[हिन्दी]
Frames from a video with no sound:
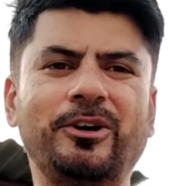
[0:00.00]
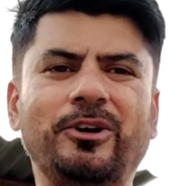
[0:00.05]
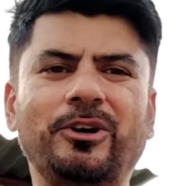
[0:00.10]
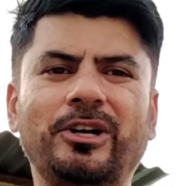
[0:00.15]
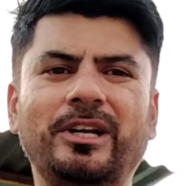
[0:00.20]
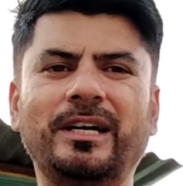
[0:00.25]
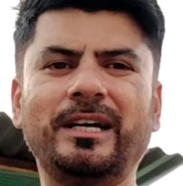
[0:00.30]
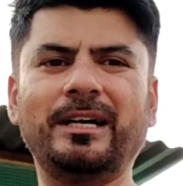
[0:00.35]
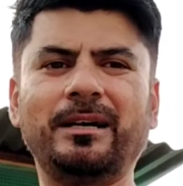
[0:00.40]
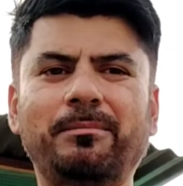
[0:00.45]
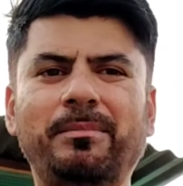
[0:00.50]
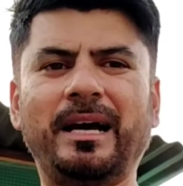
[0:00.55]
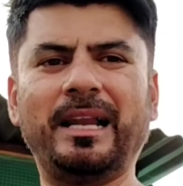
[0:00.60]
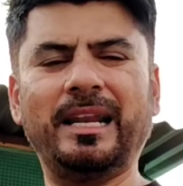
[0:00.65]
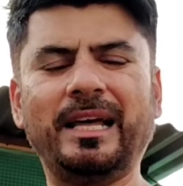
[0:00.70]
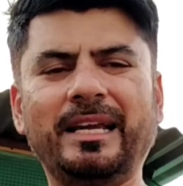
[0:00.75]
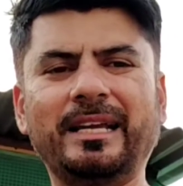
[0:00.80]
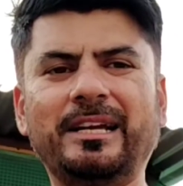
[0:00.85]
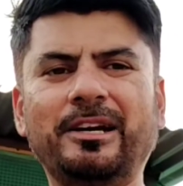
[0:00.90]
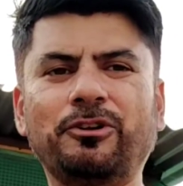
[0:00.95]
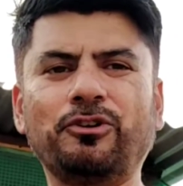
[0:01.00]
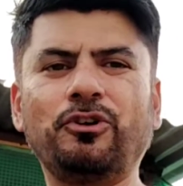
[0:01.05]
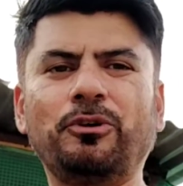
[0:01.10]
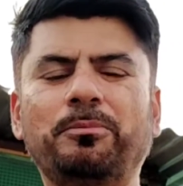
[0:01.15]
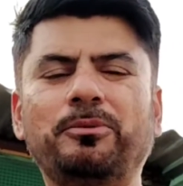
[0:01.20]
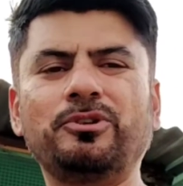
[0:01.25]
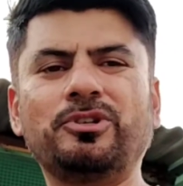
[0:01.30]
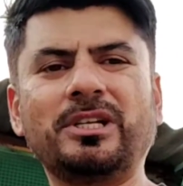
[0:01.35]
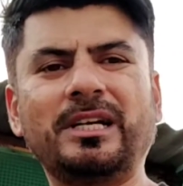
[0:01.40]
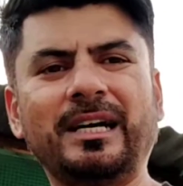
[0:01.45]
और बेल आइकन को
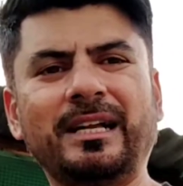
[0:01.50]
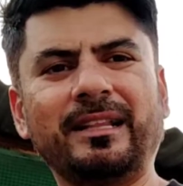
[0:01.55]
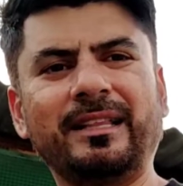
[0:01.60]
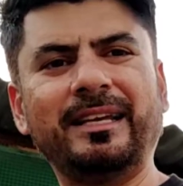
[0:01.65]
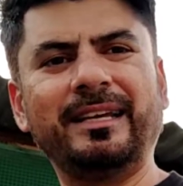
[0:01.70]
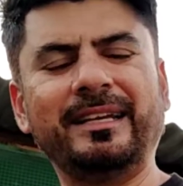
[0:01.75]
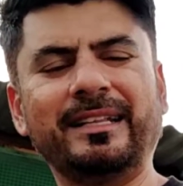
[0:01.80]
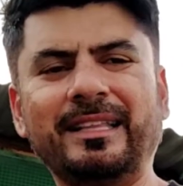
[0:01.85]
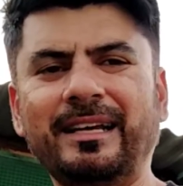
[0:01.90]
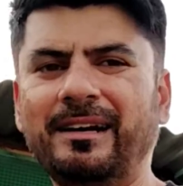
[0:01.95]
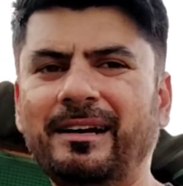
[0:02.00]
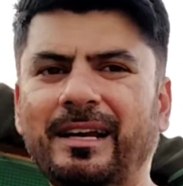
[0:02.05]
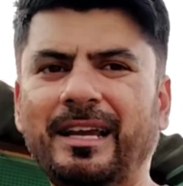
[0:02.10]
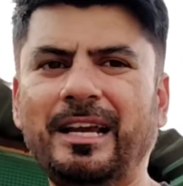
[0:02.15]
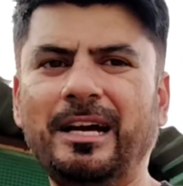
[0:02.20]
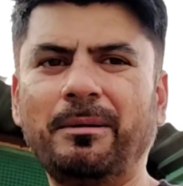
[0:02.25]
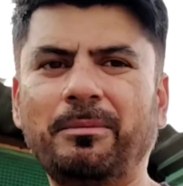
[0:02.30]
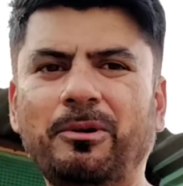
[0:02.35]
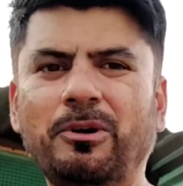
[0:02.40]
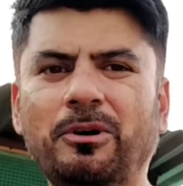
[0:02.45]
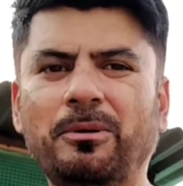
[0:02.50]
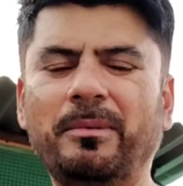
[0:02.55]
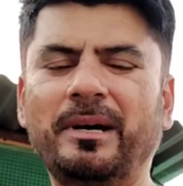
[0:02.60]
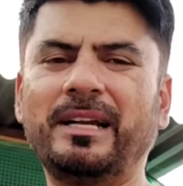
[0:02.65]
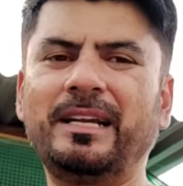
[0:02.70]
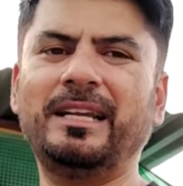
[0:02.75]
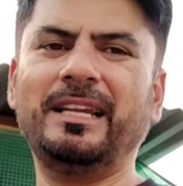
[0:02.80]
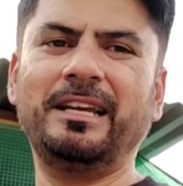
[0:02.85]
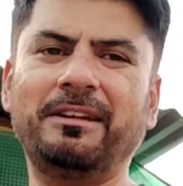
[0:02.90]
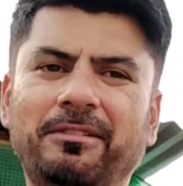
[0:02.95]
पुश कर दें ताकि आपको
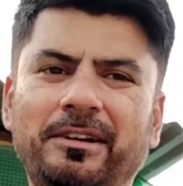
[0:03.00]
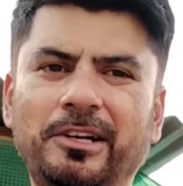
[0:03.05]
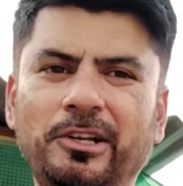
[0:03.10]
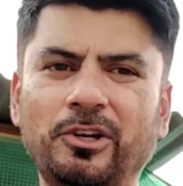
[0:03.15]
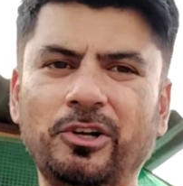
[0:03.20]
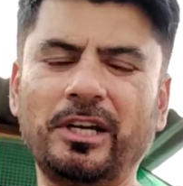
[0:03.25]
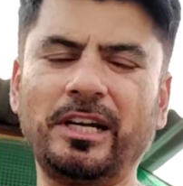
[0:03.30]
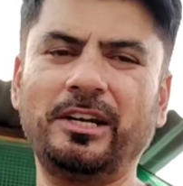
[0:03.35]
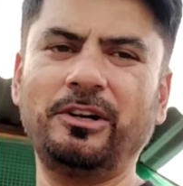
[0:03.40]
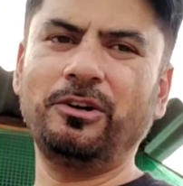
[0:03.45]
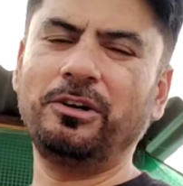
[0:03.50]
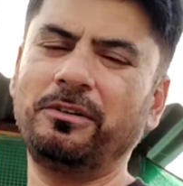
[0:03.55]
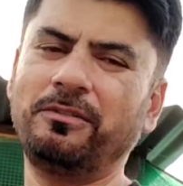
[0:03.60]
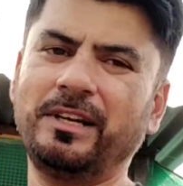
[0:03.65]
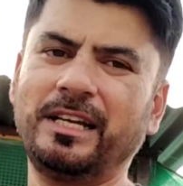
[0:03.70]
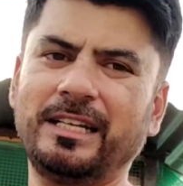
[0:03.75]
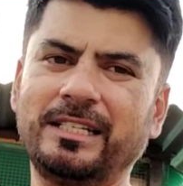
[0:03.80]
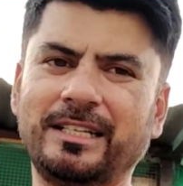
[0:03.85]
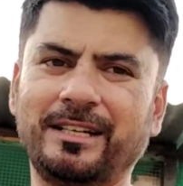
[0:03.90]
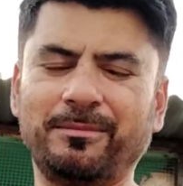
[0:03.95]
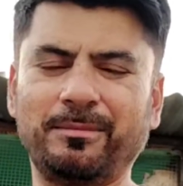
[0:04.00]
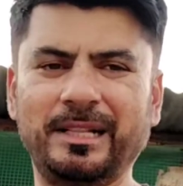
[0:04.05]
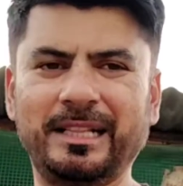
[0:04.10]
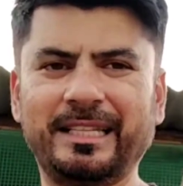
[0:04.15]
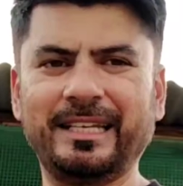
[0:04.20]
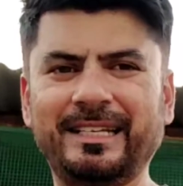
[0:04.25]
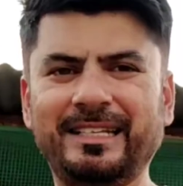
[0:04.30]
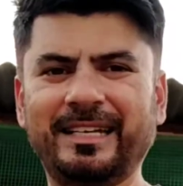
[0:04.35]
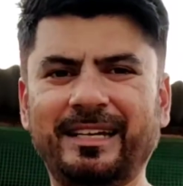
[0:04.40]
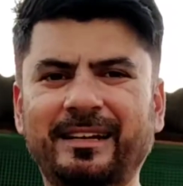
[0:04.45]
हमारी नई वीडियो के नोटिफिकेशन
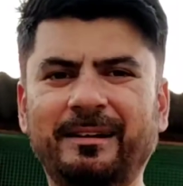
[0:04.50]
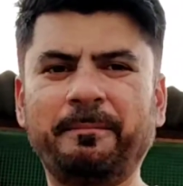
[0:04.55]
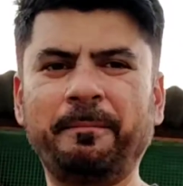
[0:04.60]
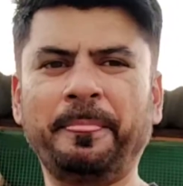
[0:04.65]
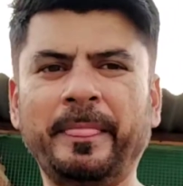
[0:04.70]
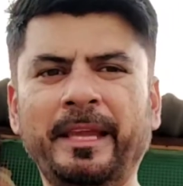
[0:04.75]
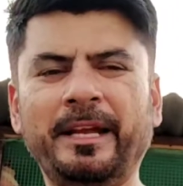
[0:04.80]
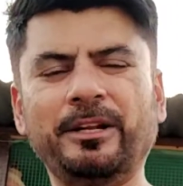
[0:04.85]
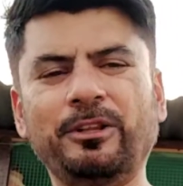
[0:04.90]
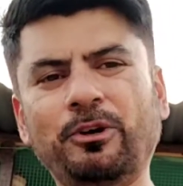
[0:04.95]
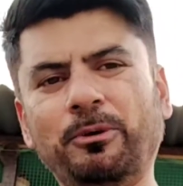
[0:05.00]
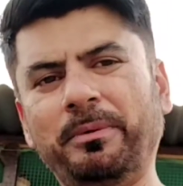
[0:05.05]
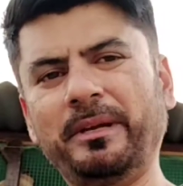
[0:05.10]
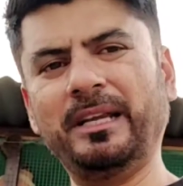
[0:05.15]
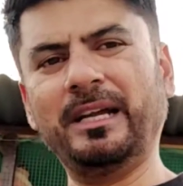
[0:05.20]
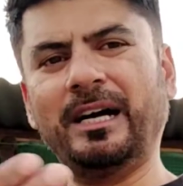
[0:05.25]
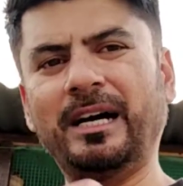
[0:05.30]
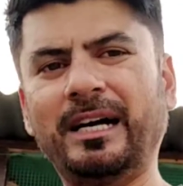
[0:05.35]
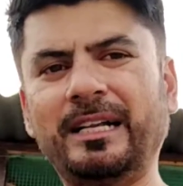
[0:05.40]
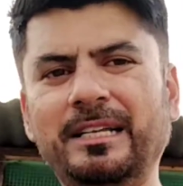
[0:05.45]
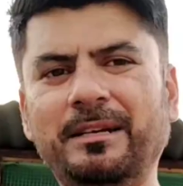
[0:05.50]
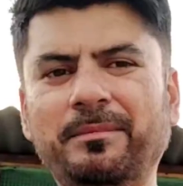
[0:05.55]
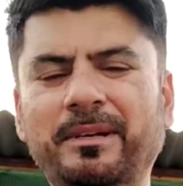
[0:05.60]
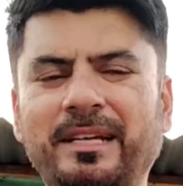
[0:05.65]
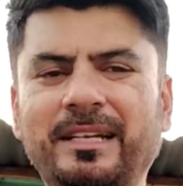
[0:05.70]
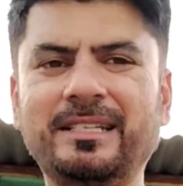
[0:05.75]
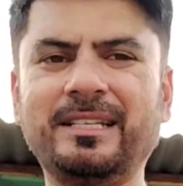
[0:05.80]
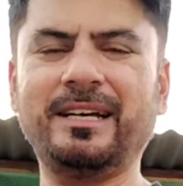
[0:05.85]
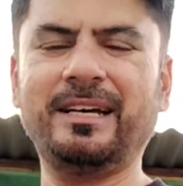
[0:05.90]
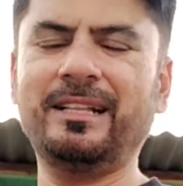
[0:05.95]
मिलते जाएं तो फिर आज है
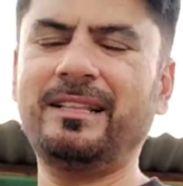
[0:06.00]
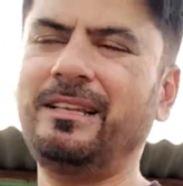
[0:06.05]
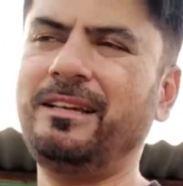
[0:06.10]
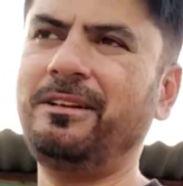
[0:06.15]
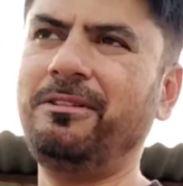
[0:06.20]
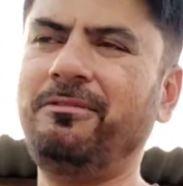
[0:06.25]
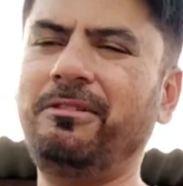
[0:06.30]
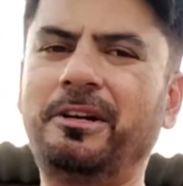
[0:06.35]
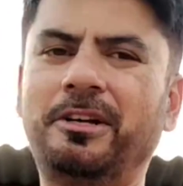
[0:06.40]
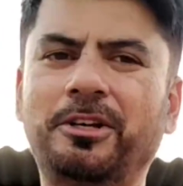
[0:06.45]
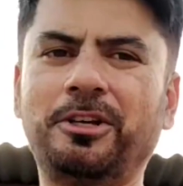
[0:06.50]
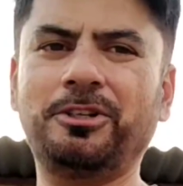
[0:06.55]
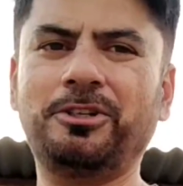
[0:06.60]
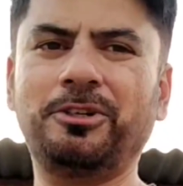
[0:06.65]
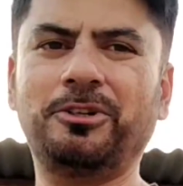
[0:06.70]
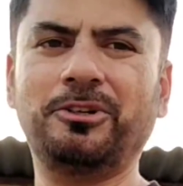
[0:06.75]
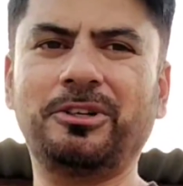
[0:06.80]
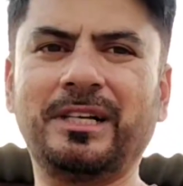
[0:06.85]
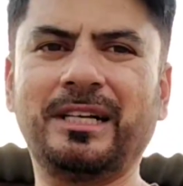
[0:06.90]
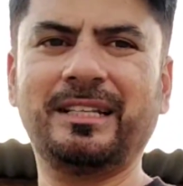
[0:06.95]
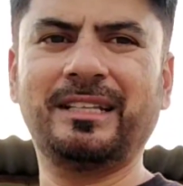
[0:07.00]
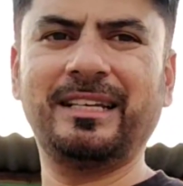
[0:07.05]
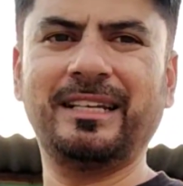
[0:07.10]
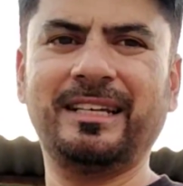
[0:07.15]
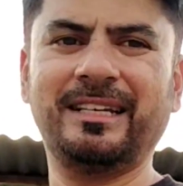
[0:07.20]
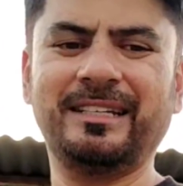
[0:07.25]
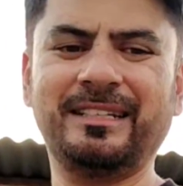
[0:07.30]
मेरे साथ वीडियो शुरू करते